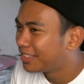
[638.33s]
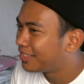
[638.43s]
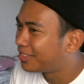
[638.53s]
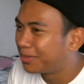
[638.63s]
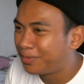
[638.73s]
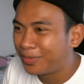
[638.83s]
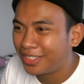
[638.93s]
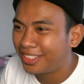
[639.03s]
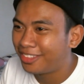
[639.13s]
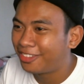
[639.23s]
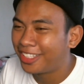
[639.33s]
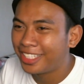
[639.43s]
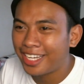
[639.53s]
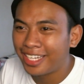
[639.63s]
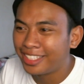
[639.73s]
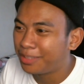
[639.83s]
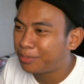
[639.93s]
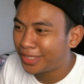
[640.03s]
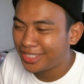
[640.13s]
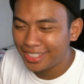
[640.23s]
Super ah. 100%
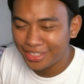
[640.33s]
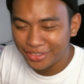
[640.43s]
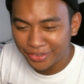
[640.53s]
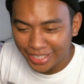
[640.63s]
yung